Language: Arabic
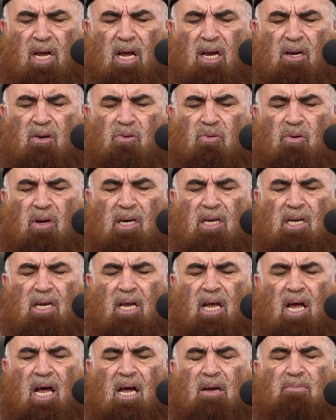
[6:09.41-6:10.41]
هو
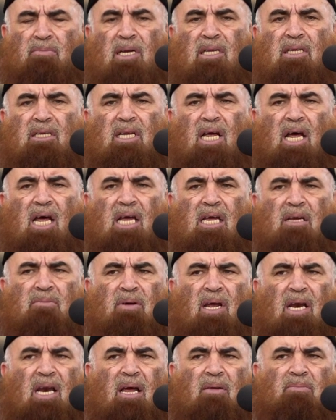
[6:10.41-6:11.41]
الإقامة
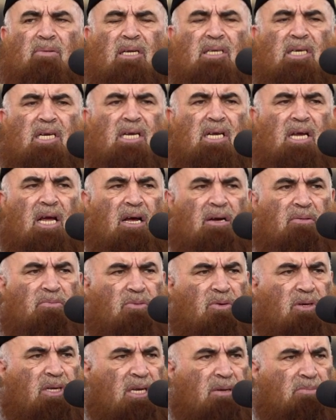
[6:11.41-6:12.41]
الدائمة الأبدية
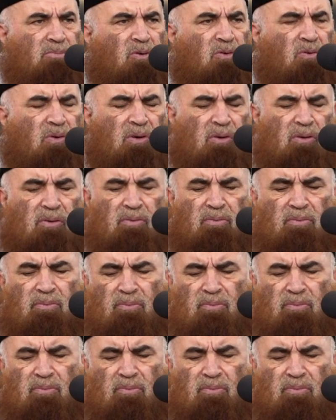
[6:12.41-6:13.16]
مقيمون